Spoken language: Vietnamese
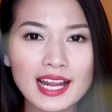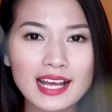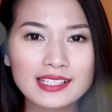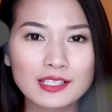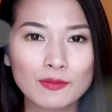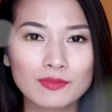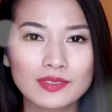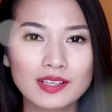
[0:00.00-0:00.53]
Đây là
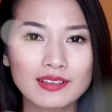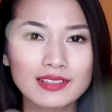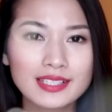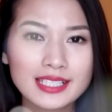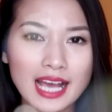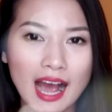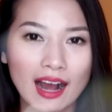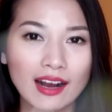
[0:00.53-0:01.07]
dòng dưỡng
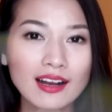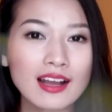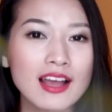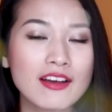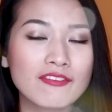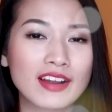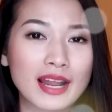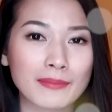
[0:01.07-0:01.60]
trắng
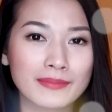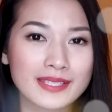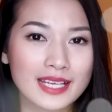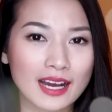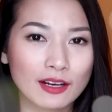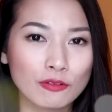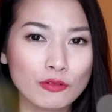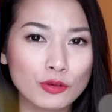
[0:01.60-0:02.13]
và làm
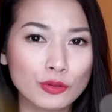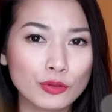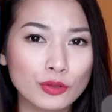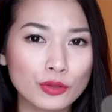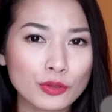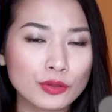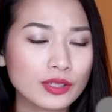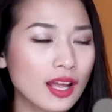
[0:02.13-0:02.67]
trắng của
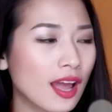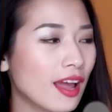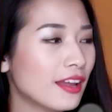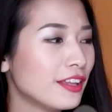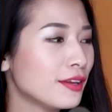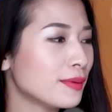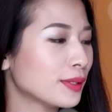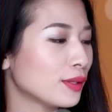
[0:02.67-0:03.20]
Lululun
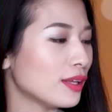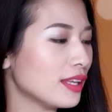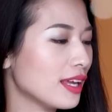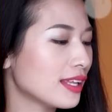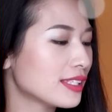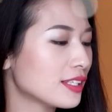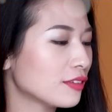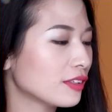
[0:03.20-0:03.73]
Nhưng mà tuy
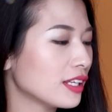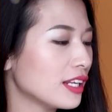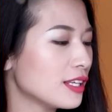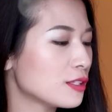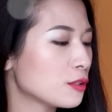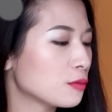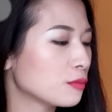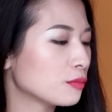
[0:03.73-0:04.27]
nhiên sau khi
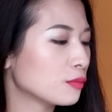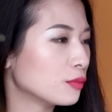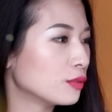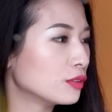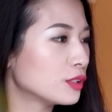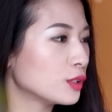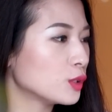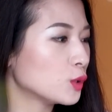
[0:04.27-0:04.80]
Lê
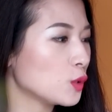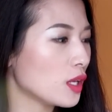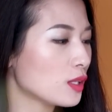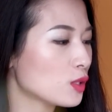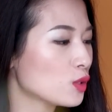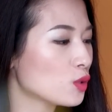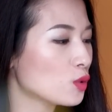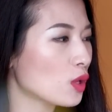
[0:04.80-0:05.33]
dùng
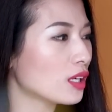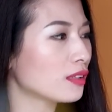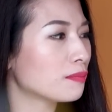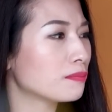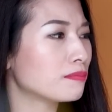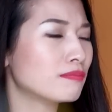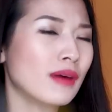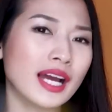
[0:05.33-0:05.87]
xuyên suốt
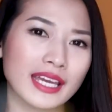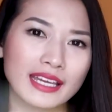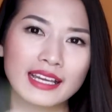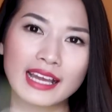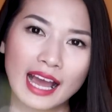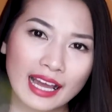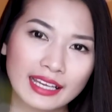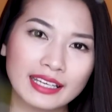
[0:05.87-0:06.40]
7
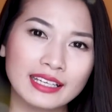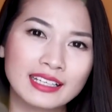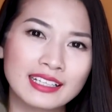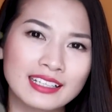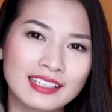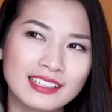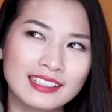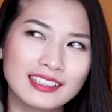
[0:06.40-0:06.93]
ngày
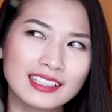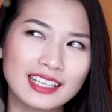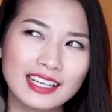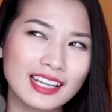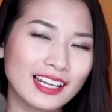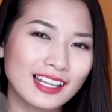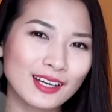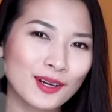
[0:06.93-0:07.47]
thì
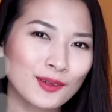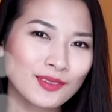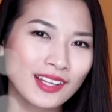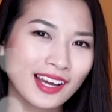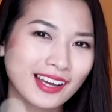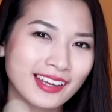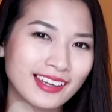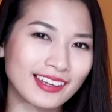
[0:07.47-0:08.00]
Liên lại không
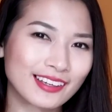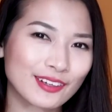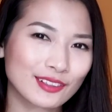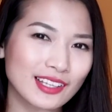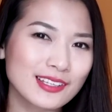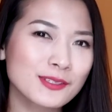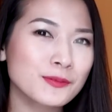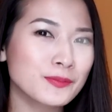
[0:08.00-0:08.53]
thấy có
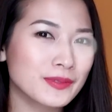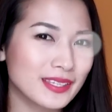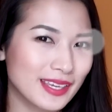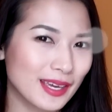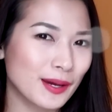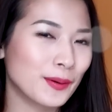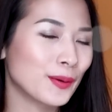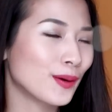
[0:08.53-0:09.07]
tác dụng
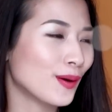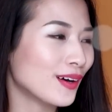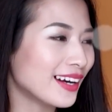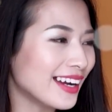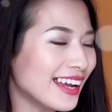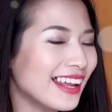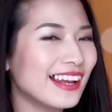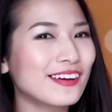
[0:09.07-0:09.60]
nhiều Có
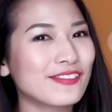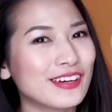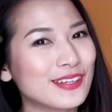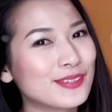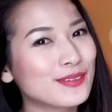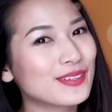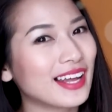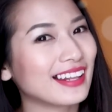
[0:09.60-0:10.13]
khi là
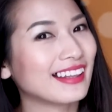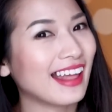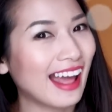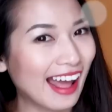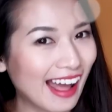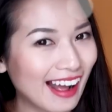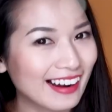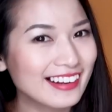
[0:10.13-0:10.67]
phải dùng hàng
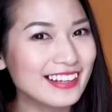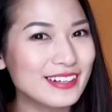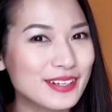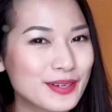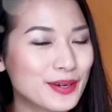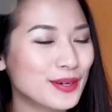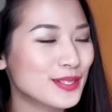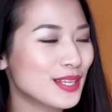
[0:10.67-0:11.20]
tháng thì
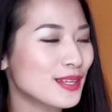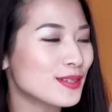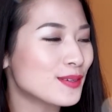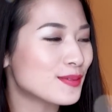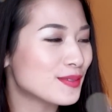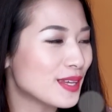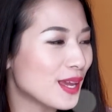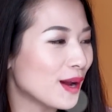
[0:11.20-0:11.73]
mới có tác
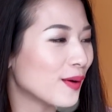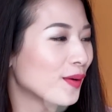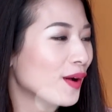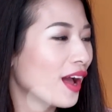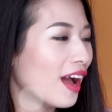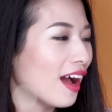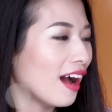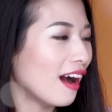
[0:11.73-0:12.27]
dụng nhiều
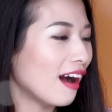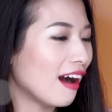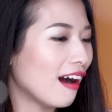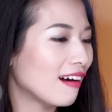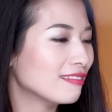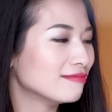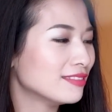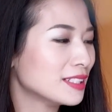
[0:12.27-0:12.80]

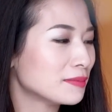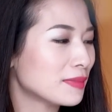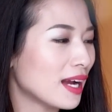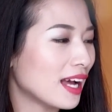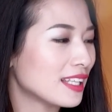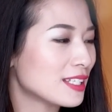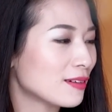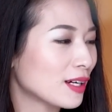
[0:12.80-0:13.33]
ờ, Nhưng
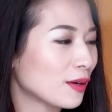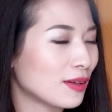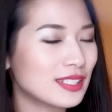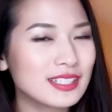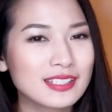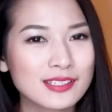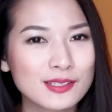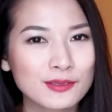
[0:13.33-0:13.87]
mà trong cái quá
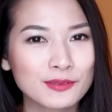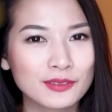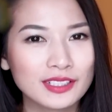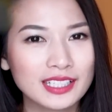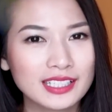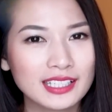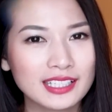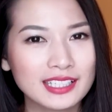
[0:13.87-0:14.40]
trình sử dụng của
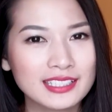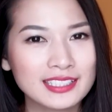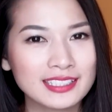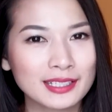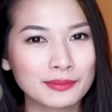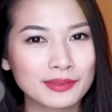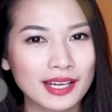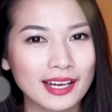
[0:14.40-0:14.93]
Ly thì Ly
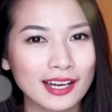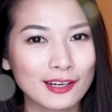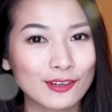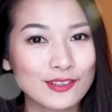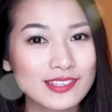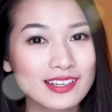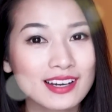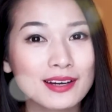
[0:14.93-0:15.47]
chỉ cảm thấy là
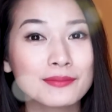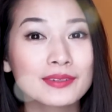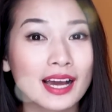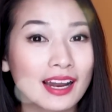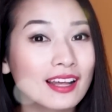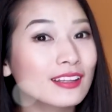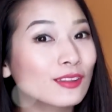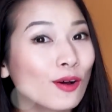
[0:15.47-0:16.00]
nó dưỡng ẩm
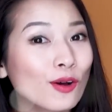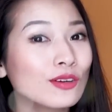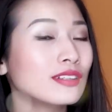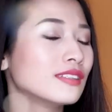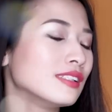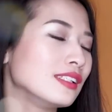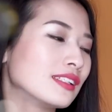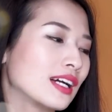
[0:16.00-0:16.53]
khá là tốt
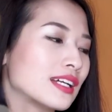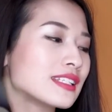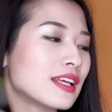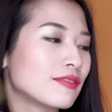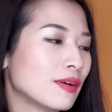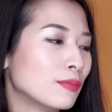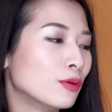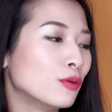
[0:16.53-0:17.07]
Như các
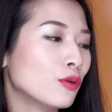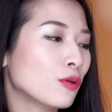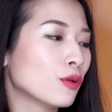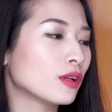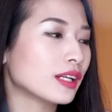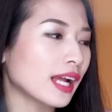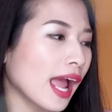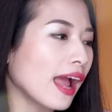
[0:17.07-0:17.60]
sản phẩm
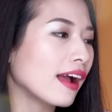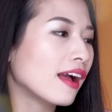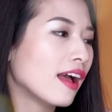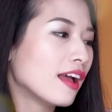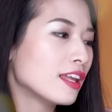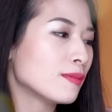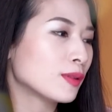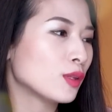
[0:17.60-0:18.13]
Lululun khác
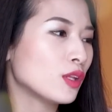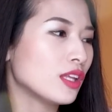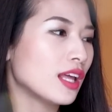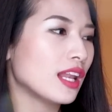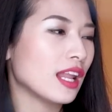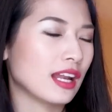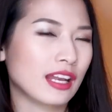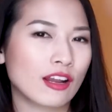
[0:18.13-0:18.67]
Nhưng mà tuy
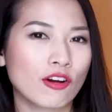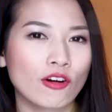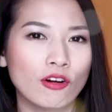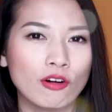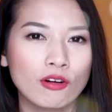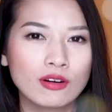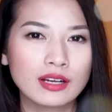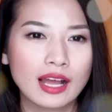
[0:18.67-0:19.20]
nhiên là
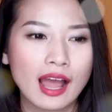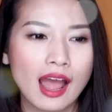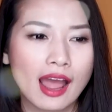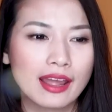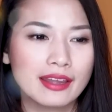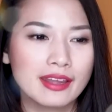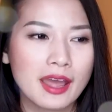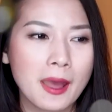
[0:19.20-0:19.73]
nó
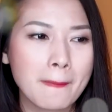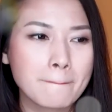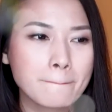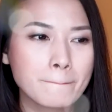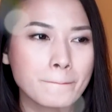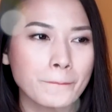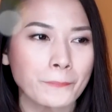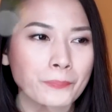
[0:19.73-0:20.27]
cái
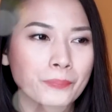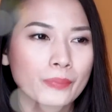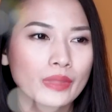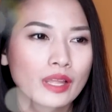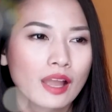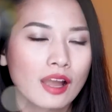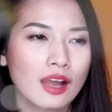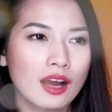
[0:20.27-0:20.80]
um,
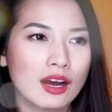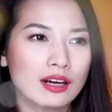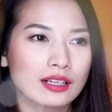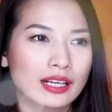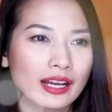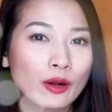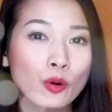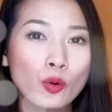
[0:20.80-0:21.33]
à,
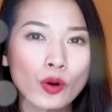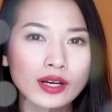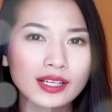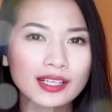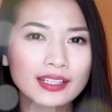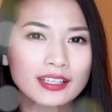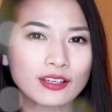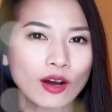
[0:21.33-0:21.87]
cái khuôn
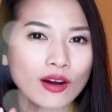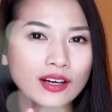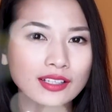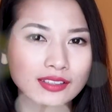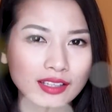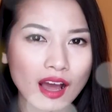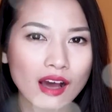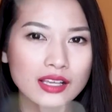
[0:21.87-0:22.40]
ấy thì nó hơi
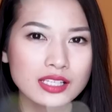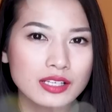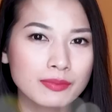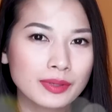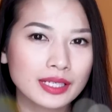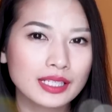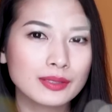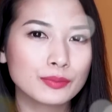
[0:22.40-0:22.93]
to so với
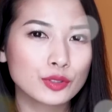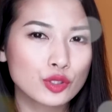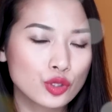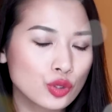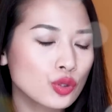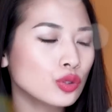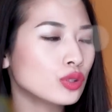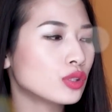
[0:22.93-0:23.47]
mặt lim một
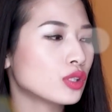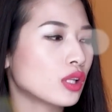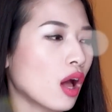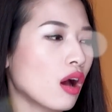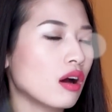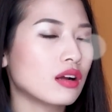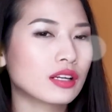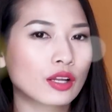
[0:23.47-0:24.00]
chút
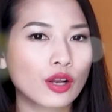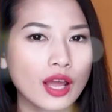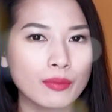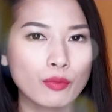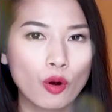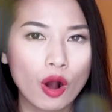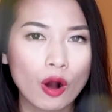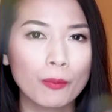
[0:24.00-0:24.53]
to hơn cái loại
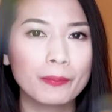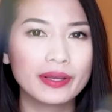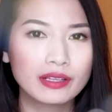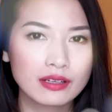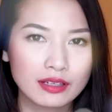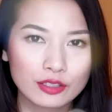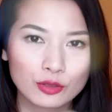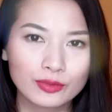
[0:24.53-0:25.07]
màu hồng bình
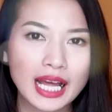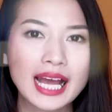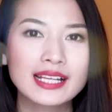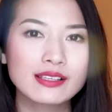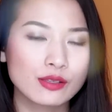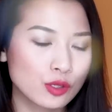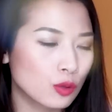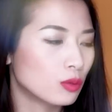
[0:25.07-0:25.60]
thường chúng ta hay
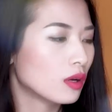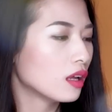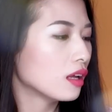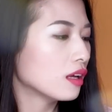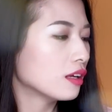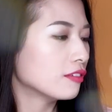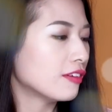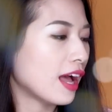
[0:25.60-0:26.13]
sử dụng
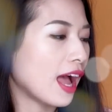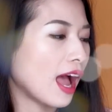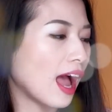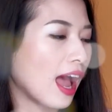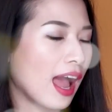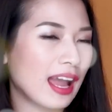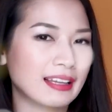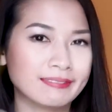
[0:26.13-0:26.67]

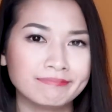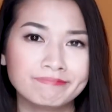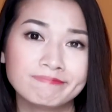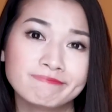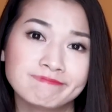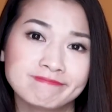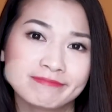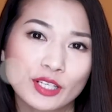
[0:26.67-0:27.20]
và
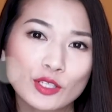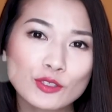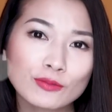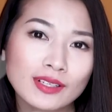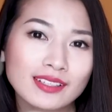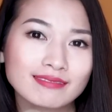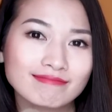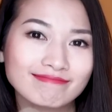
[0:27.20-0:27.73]
nói chung
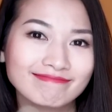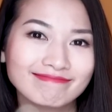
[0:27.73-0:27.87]
là